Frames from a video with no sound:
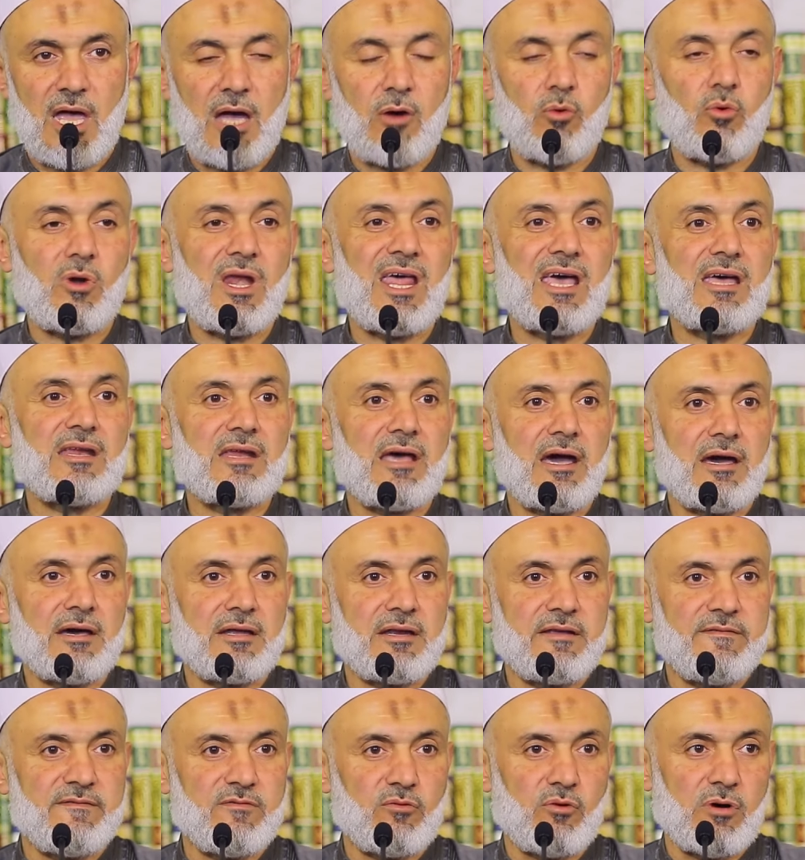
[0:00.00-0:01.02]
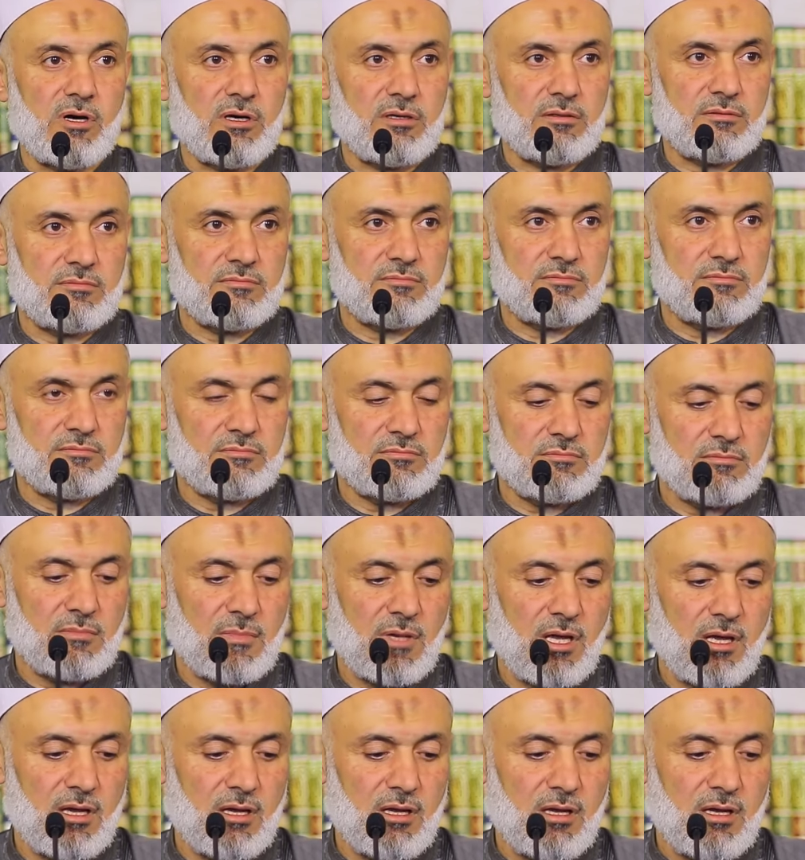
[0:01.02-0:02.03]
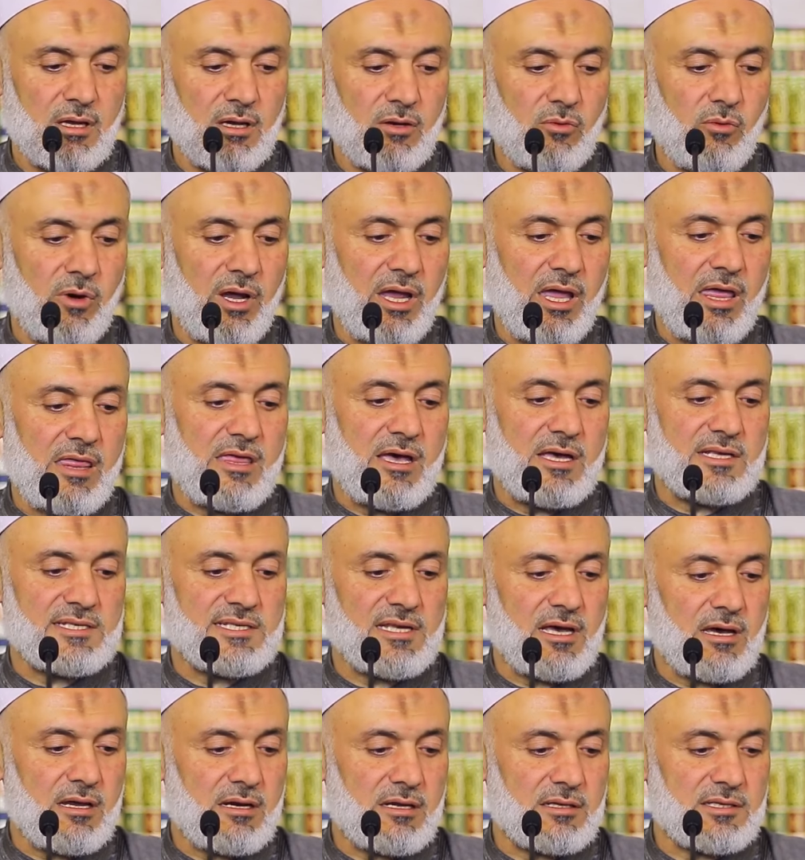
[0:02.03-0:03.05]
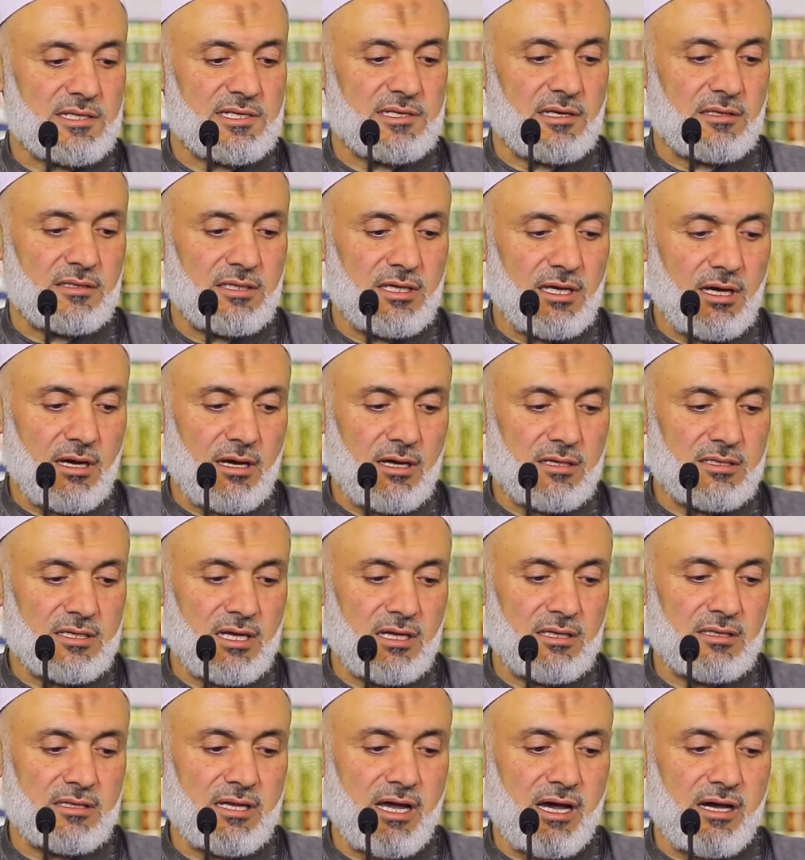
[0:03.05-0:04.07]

أو لا نعرفها وإذا زارت صديقة